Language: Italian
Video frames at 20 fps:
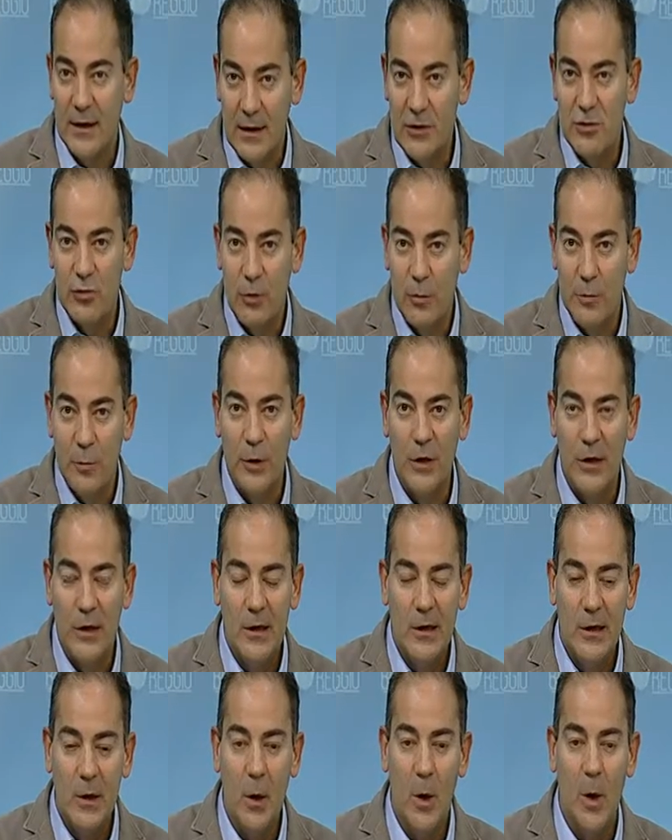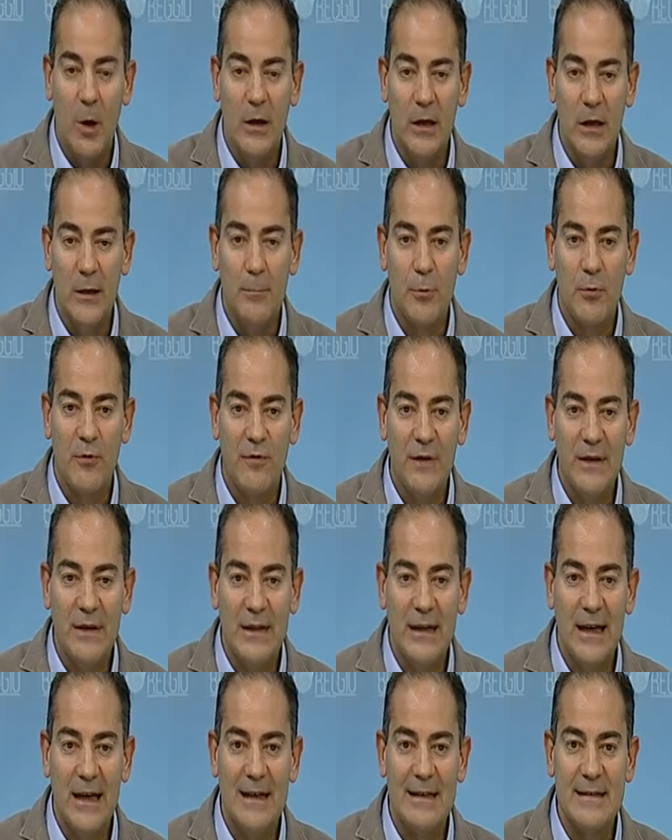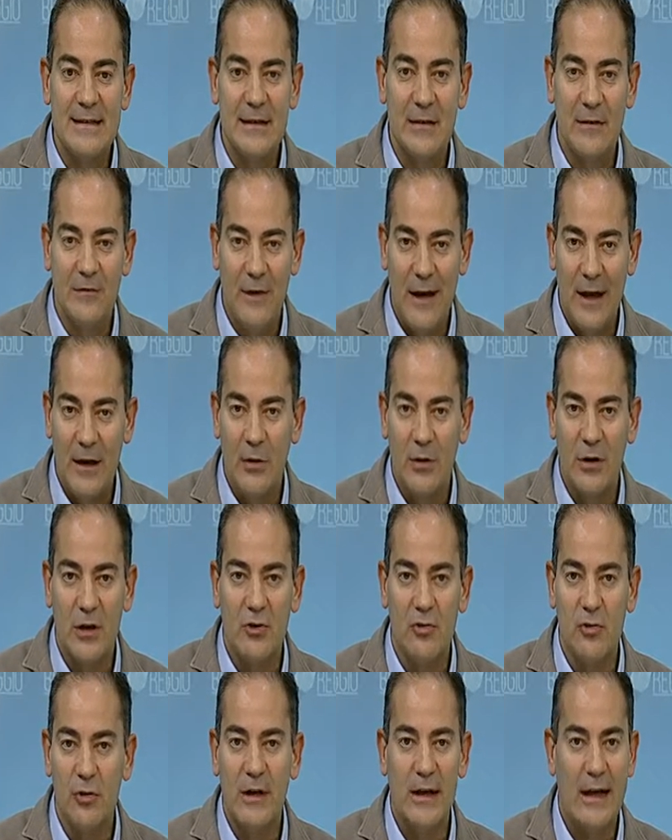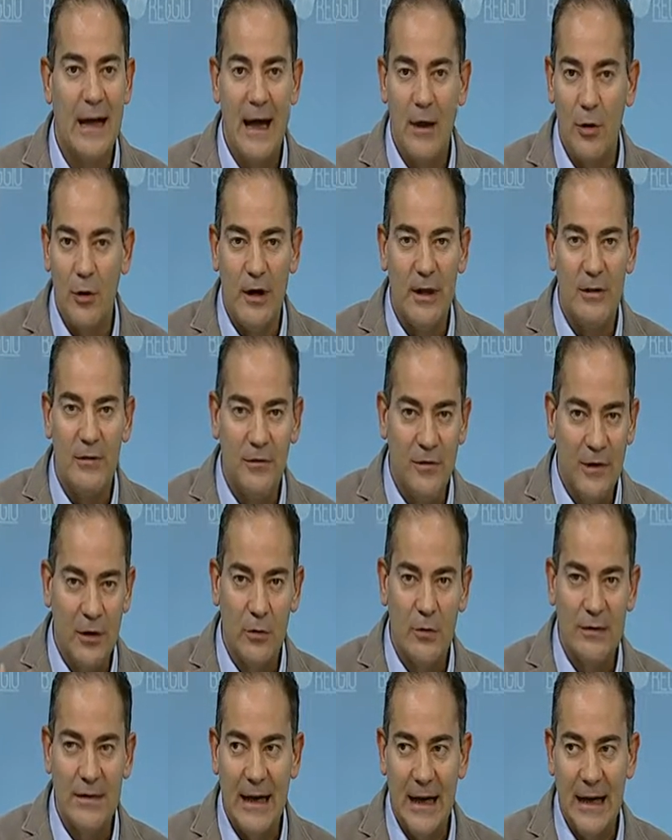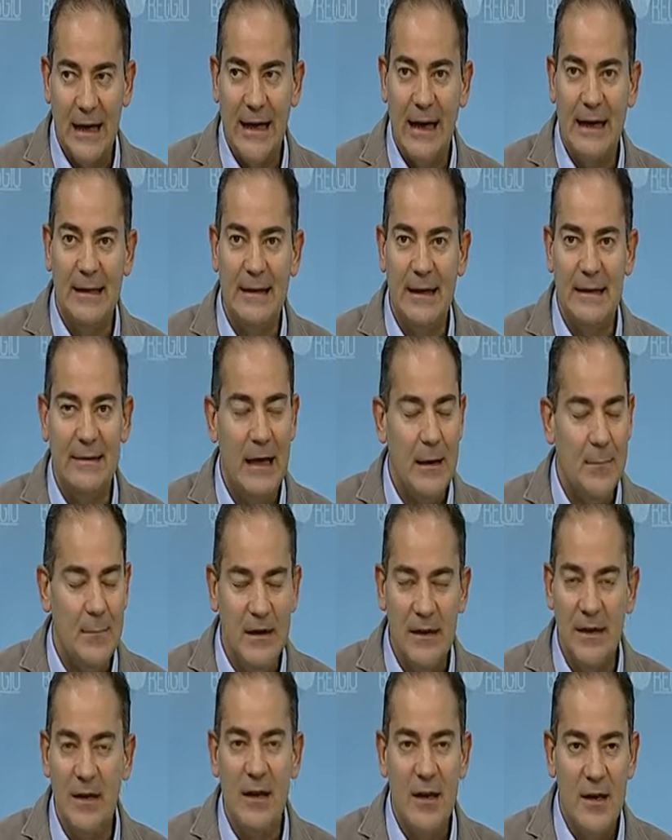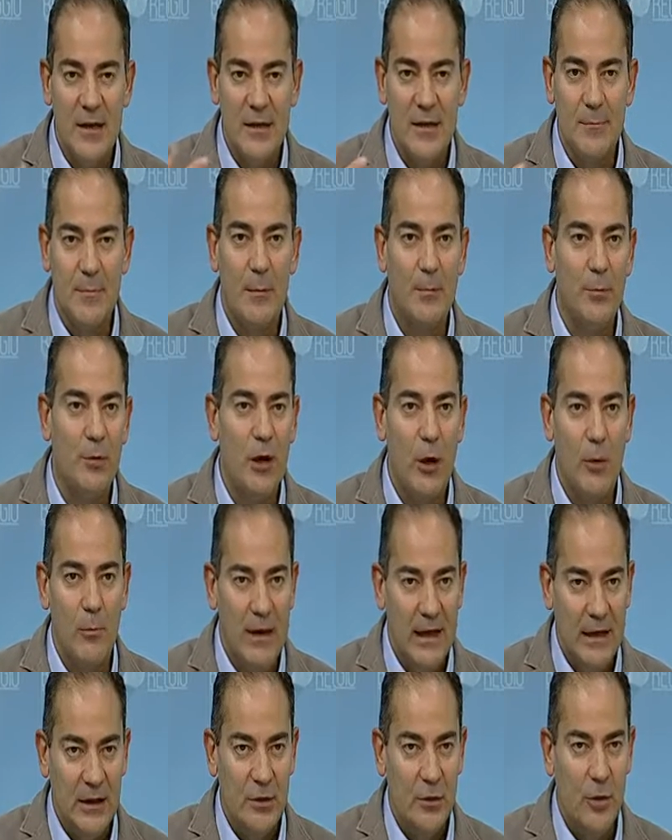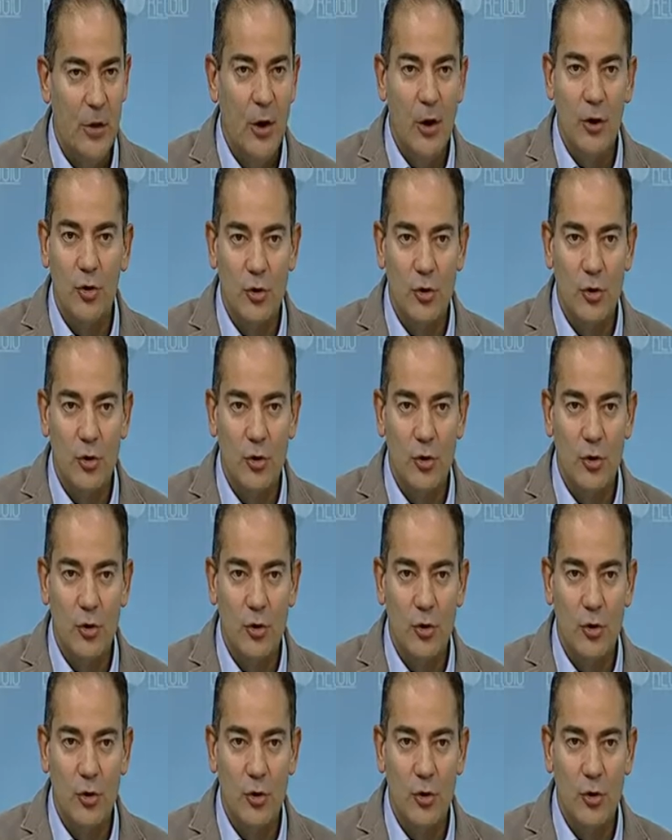che sono poi no, i, i, profitti che le aziende fanno, che sono in calo, le difficoltà legate ai debiti sempre più in aumento,